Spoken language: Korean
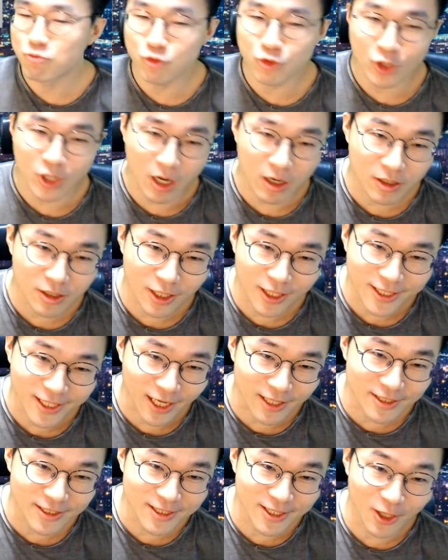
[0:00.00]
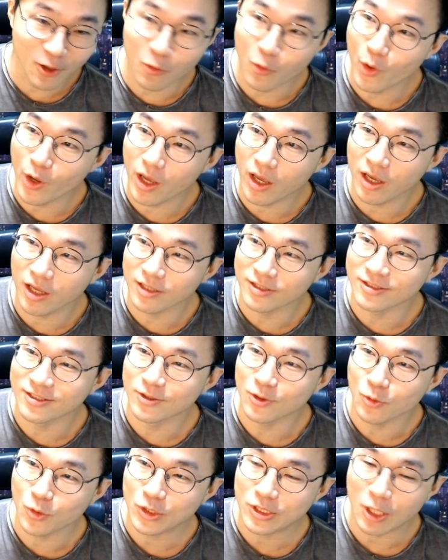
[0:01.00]
야 물가를 얘기하는데 왜
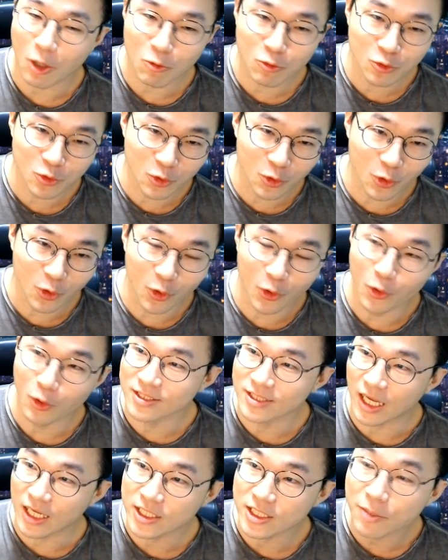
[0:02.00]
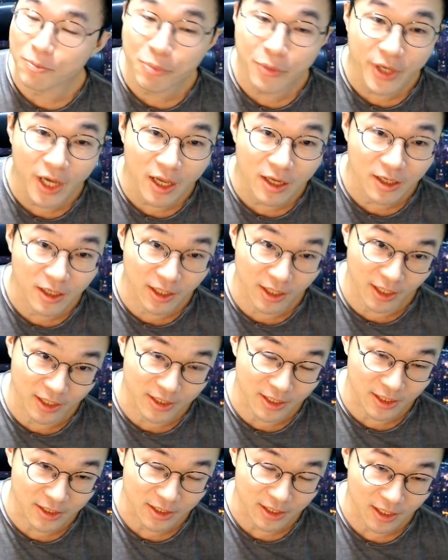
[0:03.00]
지금 싸우는 거예요? 나 CPI를
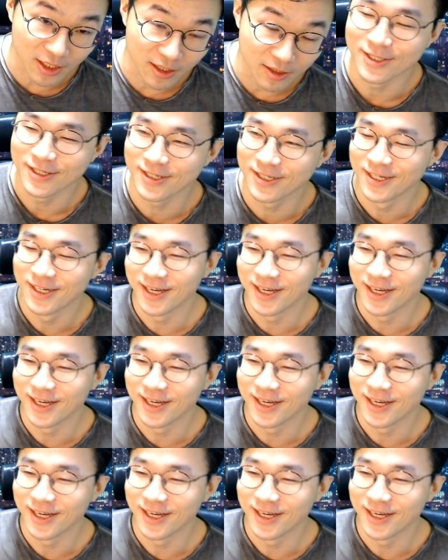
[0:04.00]
얘기한다니까?